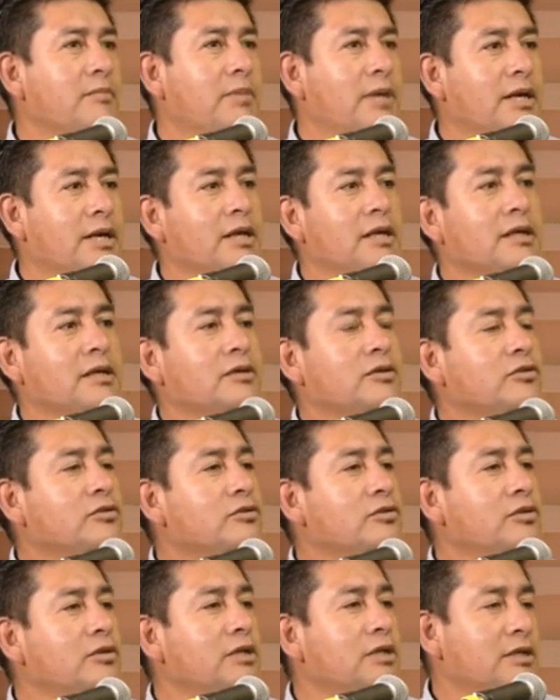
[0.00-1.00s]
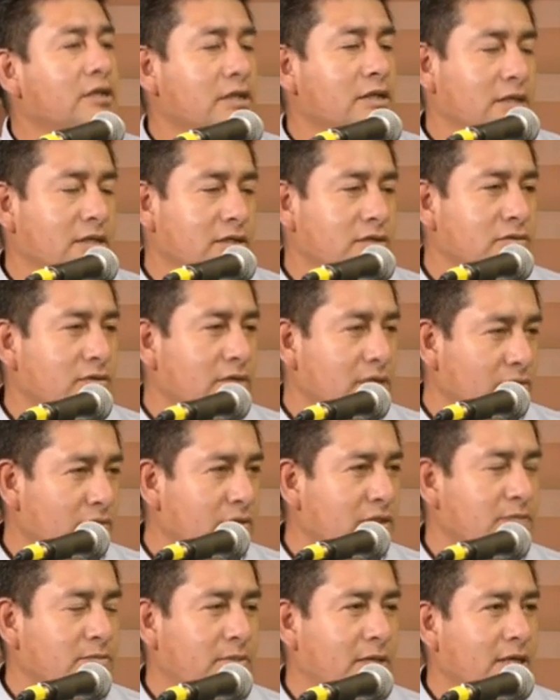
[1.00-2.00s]
para el control y erradicación de
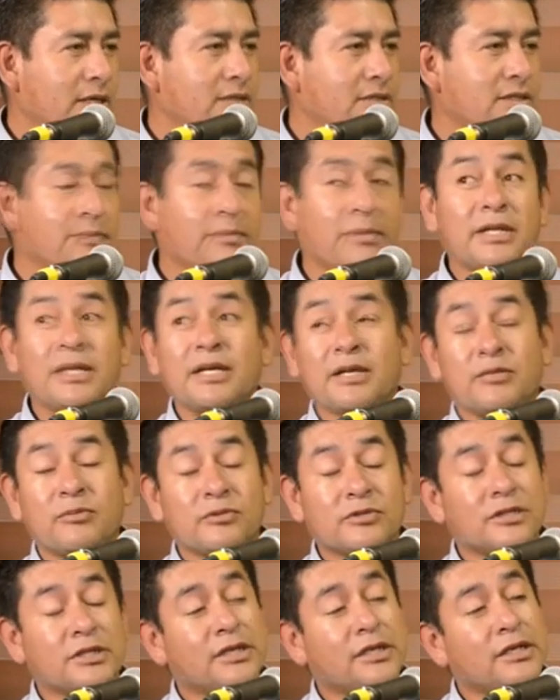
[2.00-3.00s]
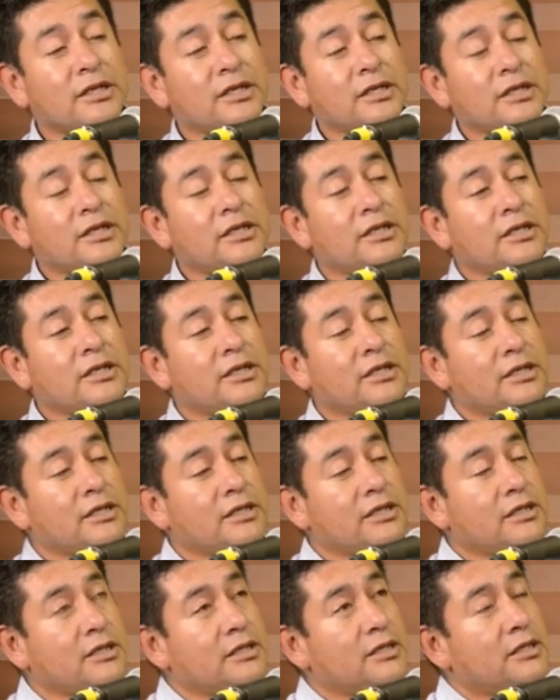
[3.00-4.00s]
algunas plagas que manejamos en el, en
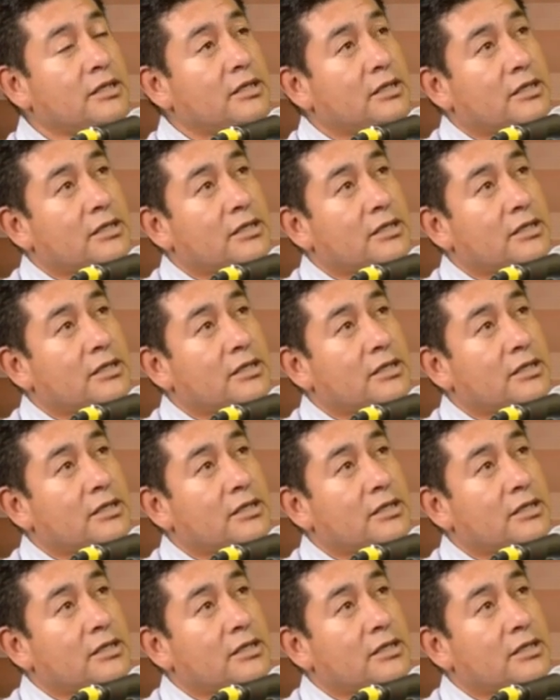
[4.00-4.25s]
el,